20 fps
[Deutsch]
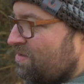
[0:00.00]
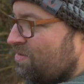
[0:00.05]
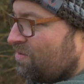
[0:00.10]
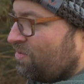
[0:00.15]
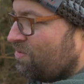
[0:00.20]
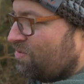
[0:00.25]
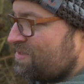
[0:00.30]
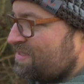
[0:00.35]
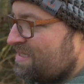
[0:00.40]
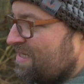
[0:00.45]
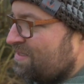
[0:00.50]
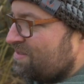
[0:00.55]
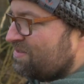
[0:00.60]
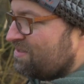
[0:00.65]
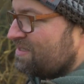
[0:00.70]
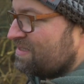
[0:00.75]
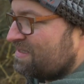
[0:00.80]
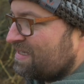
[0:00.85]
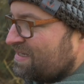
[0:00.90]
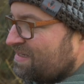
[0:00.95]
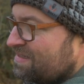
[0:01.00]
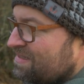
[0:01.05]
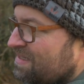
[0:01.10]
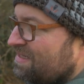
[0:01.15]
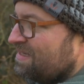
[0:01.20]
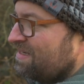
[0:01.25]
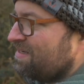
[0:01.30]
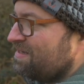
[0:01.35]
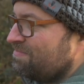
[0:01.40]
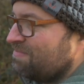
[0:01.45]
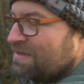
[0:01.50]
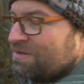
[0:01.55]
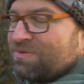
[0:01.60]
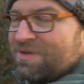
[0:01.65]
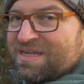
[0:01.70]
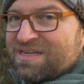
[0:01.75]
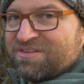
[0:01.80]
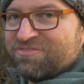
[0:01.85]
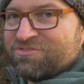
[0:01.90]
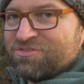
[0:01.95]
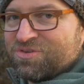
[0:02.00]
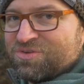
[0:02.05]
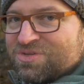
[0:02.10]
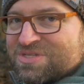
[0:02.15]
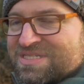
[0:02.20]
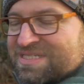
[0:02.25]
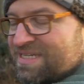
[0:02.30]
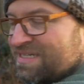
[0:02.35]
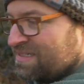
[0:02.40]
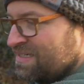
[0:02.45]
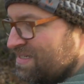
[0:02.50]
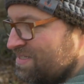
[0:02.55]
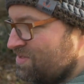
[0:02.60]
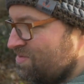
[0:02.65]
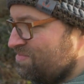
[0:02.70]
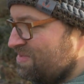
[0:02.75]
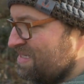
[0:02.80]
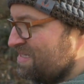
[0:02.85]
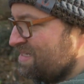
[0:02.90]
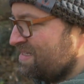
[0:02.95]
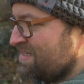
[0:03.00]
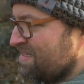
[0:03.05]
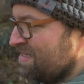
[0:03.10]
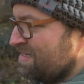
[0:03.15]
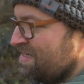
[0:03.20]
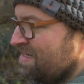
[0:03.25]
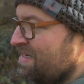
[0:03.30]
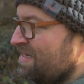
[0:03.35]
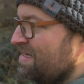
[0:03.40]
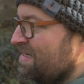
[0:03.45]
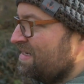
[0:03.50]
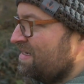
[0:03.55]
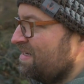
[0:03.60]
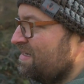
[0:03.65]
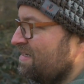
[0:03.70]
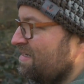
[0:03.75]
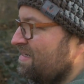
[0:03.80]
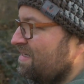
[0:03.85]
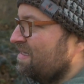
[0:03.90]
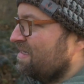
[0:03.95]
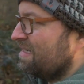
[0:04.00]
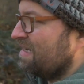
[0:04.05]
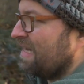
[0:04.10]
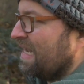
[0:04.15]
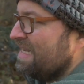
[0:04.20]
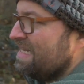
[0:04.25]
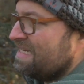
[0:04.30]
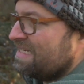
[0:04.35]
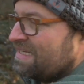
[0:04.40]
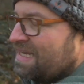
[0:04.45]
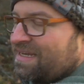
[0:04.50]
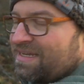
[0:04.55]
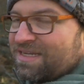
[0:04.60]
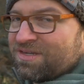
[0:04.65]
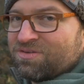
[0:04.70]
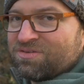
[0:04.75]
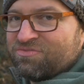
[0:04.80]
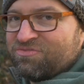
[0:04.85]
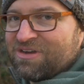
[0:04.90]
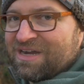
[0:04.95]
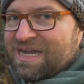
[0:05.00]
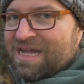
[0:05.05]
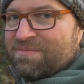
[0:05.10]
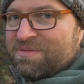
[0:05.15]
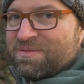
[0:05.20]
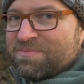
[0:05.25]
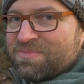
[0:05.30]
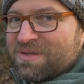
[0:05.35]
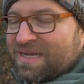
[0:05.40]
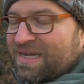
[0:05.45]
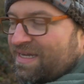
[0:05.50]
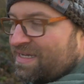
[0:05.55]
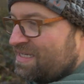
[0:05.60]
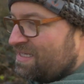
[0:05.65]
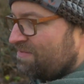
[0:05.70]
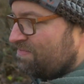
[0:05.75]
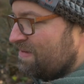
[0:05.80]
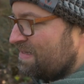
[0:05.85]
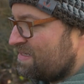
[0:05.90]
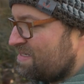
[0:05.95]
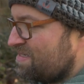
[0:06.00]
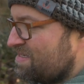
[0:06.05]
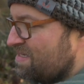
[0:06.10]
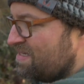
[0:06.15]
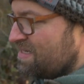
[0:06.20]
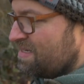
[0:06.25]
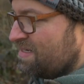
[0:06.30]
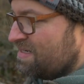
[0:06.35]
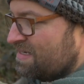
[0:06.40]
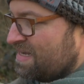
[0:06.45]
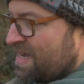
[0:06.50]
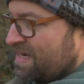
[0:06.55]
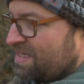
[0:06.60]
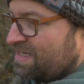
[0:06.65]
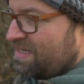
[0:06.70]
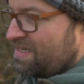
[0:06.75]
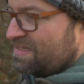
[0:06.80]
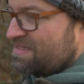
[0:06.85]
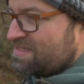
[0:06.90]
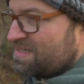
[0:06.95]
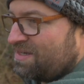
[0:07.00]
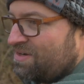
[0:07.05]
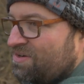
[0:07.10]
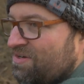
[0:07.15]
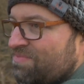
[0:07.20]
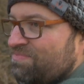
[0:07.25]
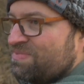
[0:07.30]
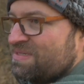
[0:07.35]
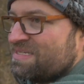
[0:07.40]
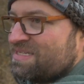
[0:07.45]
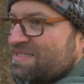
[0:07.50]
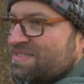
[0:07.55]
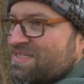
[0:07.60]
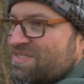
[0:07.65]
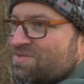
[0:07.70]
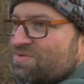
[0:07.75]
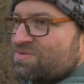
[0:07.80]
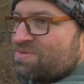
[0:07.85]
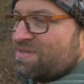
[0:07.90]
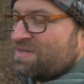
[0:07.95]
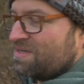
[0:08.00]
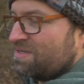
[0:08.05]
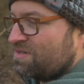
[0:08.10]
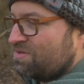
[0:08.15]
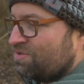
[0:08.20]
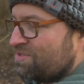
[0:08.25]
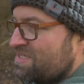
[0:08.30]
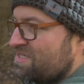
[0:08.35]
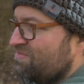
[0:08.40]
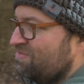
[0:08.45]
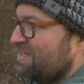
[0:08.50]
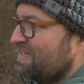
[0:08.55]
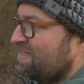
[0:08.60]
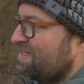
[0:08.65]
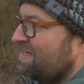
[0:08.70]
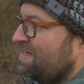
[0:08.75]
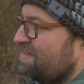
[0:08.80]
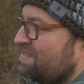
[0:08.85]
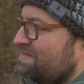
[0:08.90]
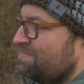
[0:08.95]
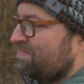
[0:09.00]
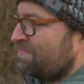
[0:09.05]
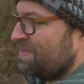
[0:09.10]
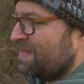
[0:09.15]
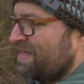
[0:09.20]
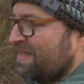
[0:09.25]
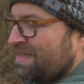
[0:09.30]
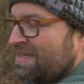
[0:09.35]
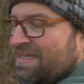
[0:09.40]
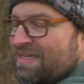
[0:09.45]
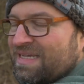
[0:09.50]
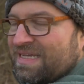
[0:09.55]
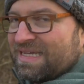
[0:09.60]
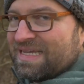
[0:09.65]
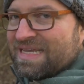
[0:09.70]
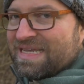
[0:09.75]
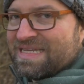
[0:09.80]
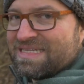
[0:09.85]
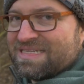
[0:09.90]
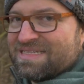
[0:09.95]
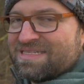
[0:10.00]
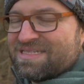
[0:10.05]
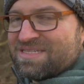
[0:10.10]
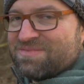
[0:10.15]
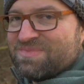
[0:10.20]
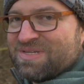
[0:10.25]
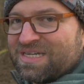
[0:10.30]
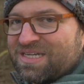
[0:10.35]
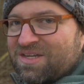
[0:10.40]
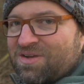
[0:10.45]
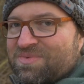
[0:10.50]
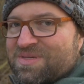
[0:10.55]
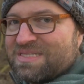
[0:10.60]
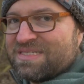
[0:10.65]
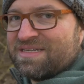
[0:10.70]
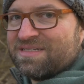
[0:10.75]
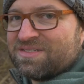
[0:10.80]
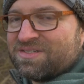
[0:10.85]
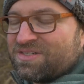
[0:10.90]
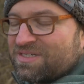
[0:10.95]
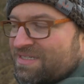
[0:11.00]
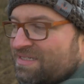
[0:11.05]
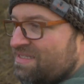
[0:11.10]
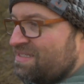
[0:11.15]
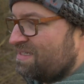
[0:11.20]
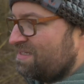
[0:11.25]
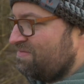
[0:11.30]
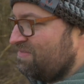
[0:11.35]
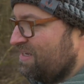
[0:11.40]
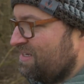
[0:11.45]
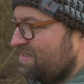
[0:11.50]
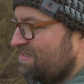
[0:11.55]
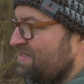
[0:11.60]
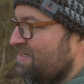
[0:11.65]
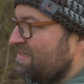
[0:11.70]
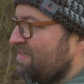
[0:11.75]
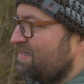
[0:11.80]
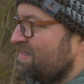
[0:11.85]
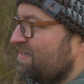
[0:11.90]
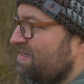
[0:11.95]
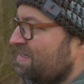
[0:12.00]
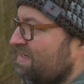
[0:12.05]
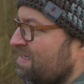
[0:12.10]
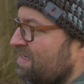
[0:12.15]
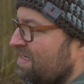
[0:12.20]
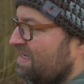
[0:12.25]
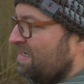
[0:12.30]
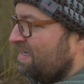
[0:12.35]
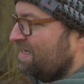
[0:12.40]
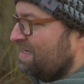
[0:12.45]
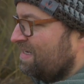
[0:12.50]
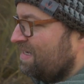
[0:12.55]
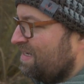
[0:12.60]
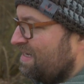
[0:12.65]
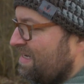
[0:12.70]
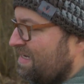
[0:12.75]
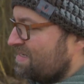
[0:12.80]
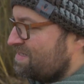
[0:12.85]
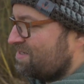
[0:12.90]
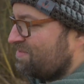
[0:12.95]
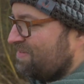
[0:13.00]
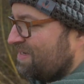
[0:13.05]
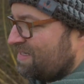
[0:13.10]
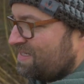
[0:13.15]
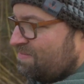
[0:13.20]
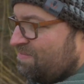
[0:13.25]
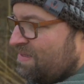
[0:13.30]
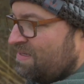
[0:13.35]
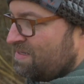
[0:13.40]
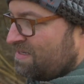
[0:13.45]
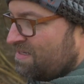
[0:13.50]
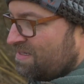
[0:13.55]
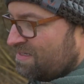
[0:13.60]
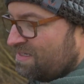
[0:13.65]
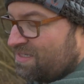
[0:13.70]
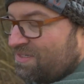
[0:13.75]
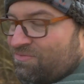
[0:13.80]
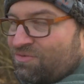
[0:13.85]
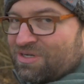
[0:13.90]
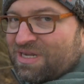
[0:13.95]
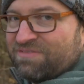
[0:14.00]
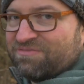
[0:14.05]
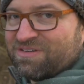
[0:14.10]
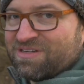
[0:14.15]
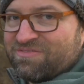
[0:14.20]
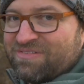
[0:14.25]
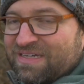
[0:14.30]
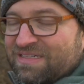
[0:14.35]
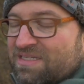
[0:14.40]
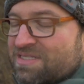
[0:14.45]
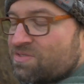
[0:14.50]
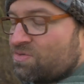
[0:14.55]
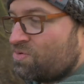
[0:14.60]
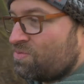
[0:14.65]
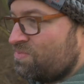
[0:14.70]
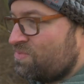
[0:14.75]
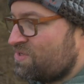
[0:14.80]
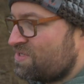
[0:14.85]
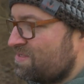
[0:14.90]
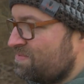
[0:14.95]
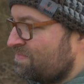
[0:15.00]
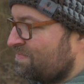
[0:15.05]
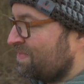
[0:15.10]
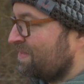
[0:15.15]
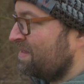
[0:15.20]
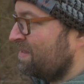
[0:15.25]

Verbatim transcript: Und dann noch der manuelle Fokusring, der so ein bisschen leichtgängig und vor allem im Bereich, wenn es nah geht, auch ein bisschen zu kurze Wege hat. Es ist es mir, glaube ich, dann doch nicht wert. Also werde ich wohl einfach weitersuchen müssen.